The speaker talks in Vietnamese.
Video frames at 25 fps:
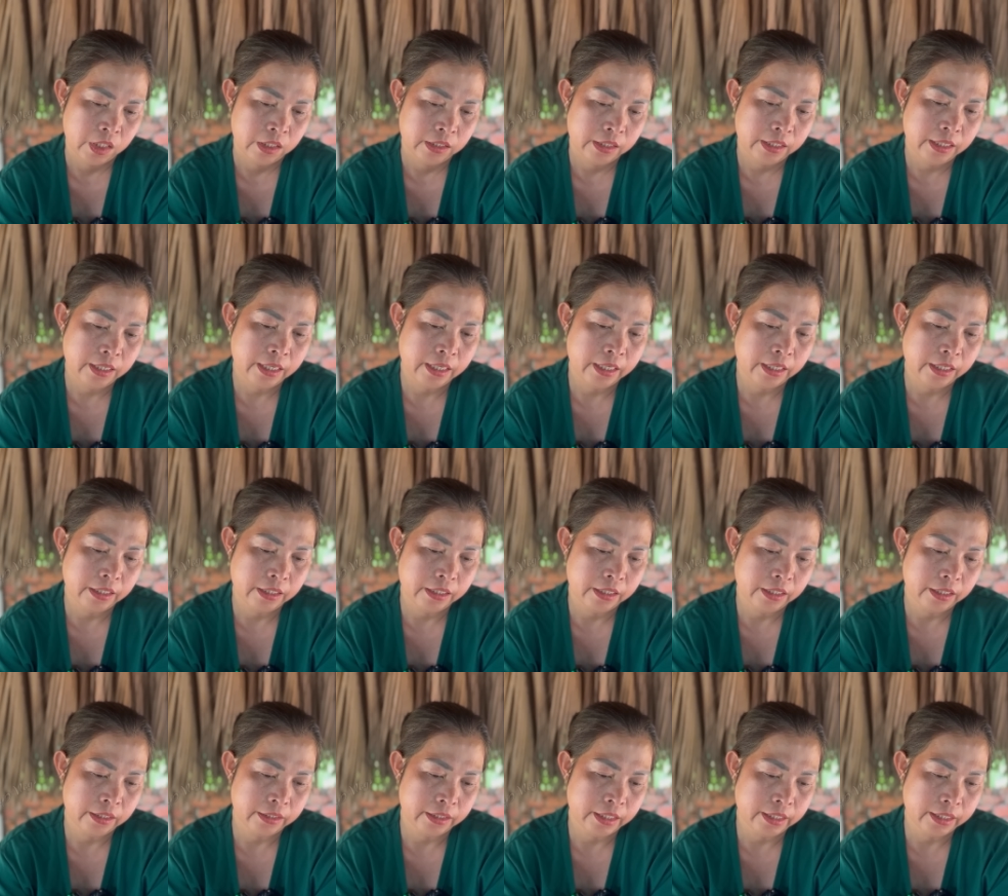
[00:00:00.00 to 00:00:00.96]
cái này
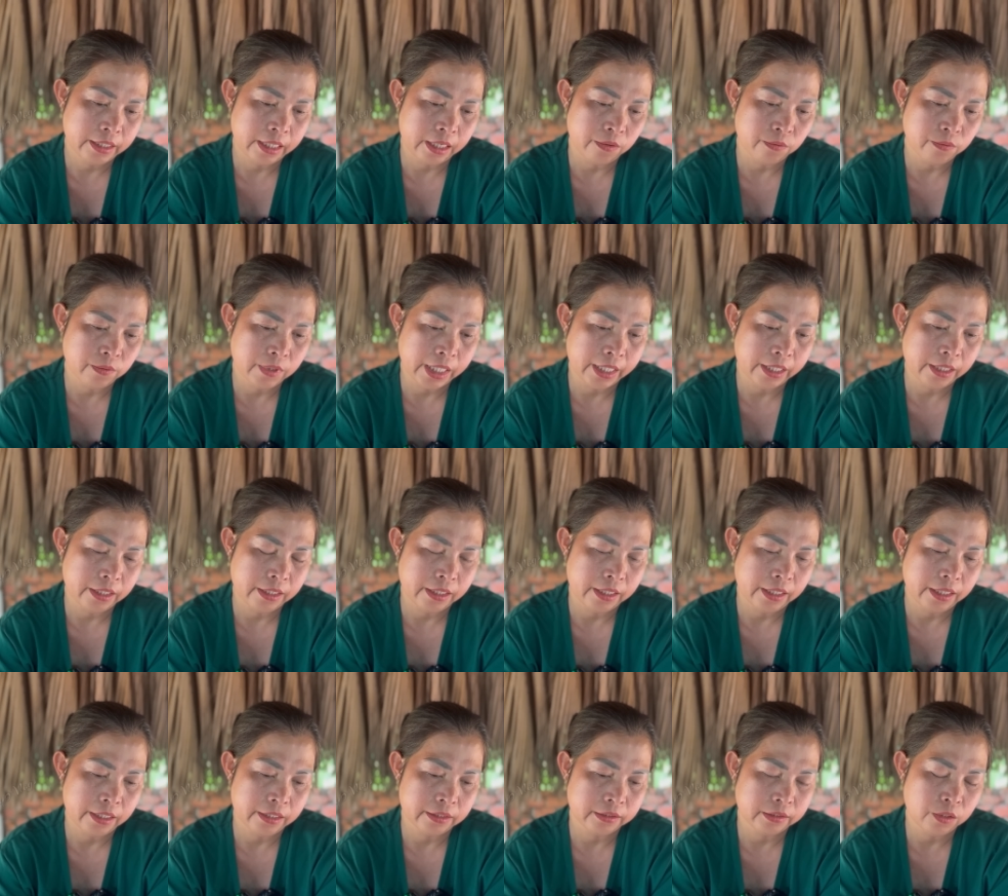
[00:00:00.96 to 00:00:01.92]
à, cái cậu này
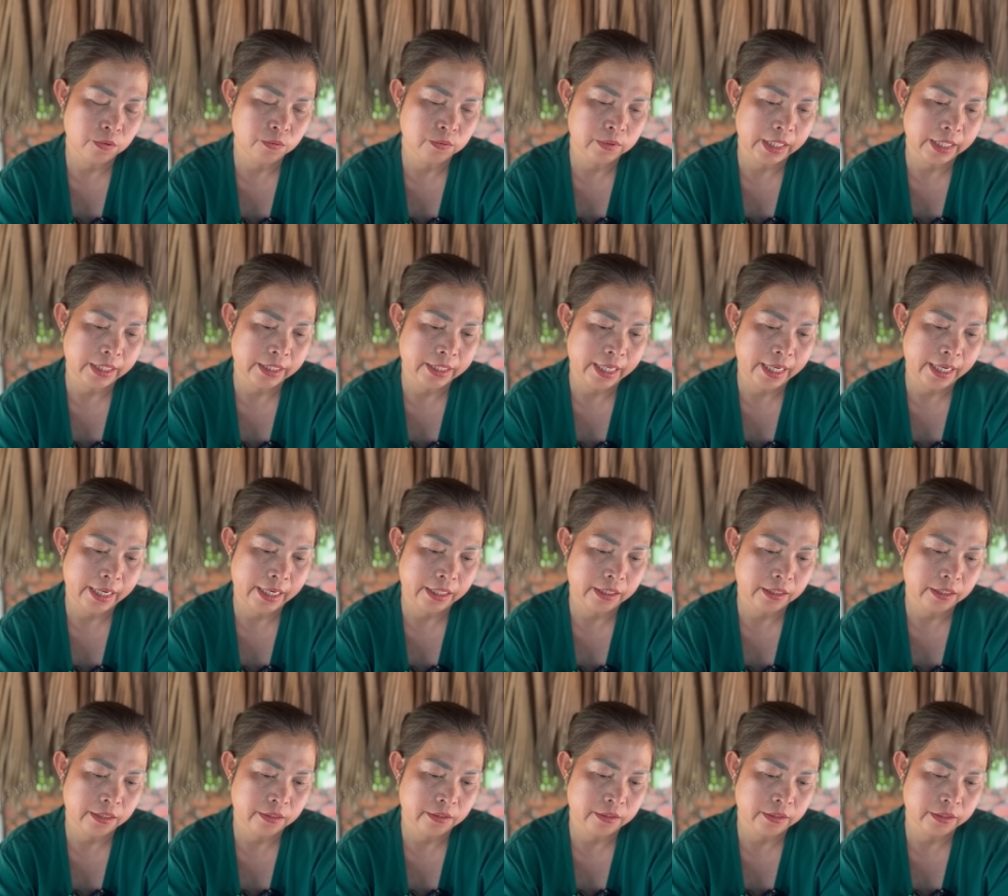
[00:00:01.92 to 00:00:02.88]
là tu tại gia
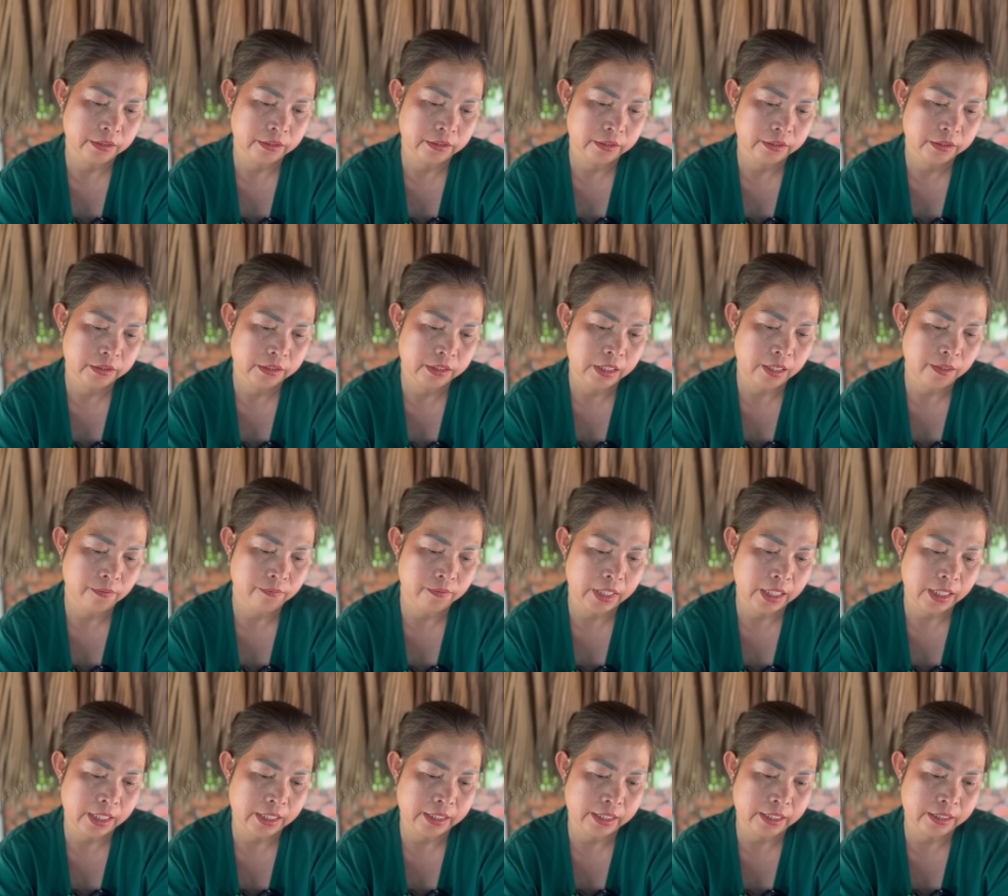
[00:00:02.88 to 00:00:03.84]
thôi chứ không
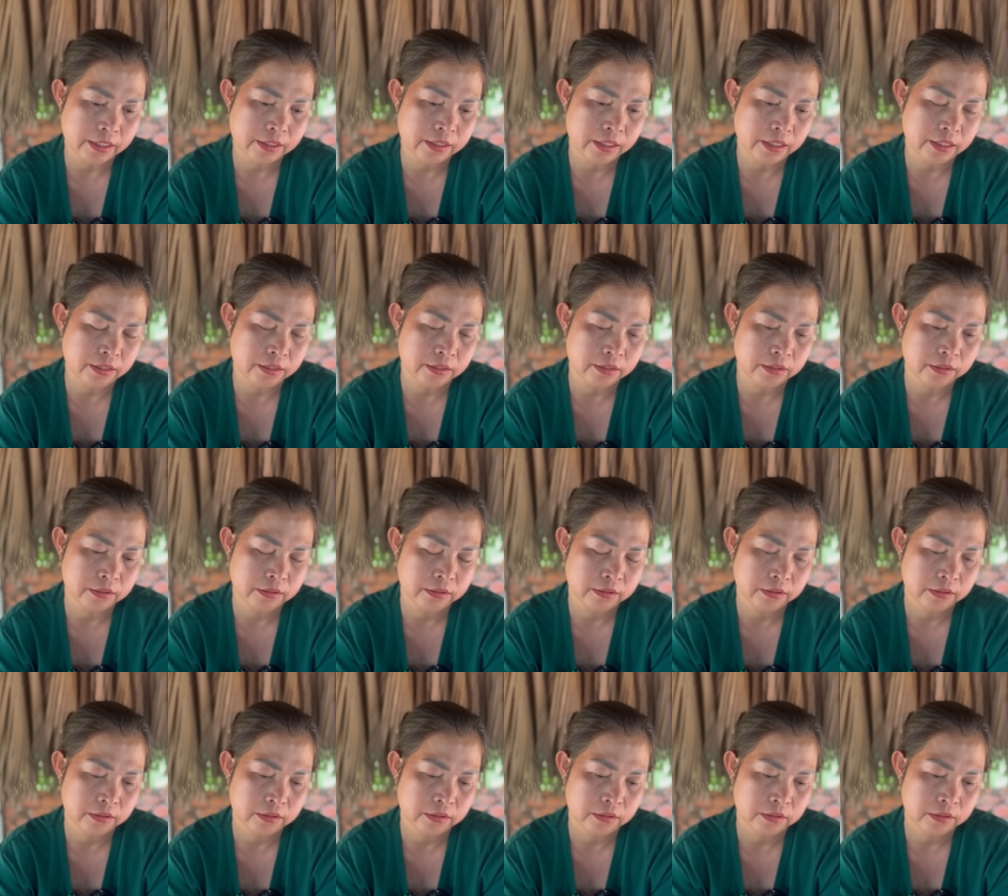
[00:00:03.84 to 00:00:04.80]
phải là nhà sư
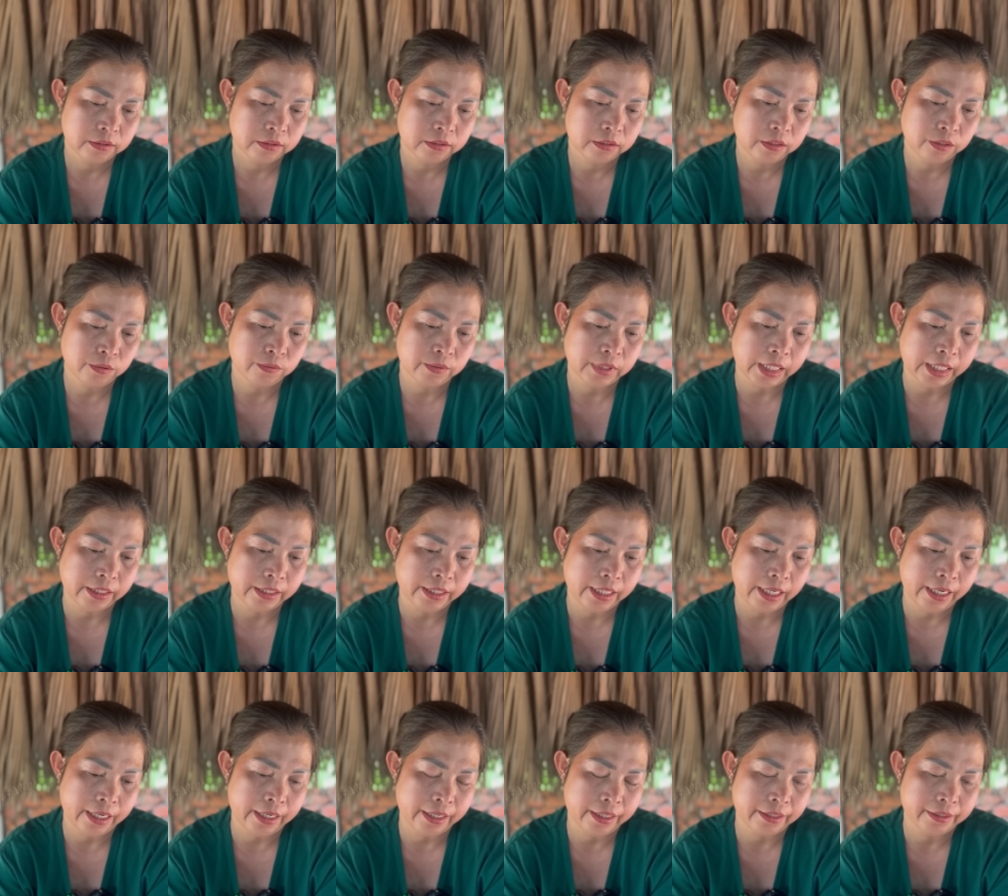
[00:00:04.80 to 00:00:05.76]
tu tại
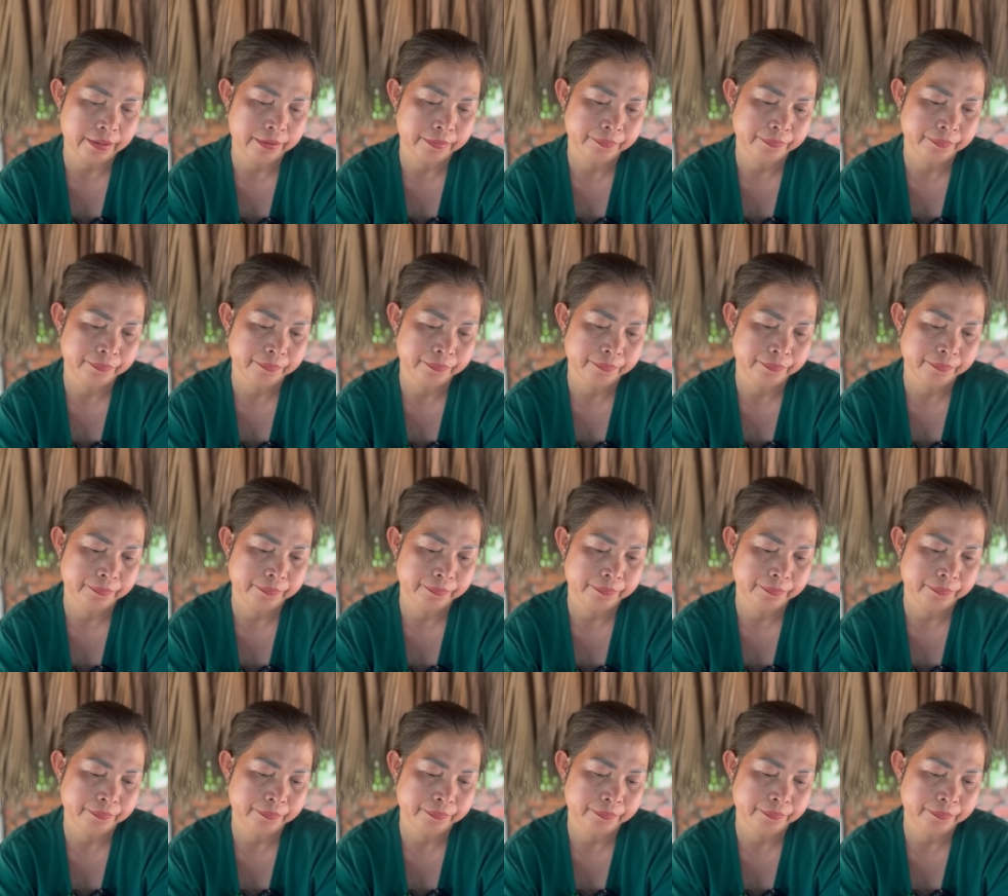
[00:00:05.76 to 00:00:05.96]
gia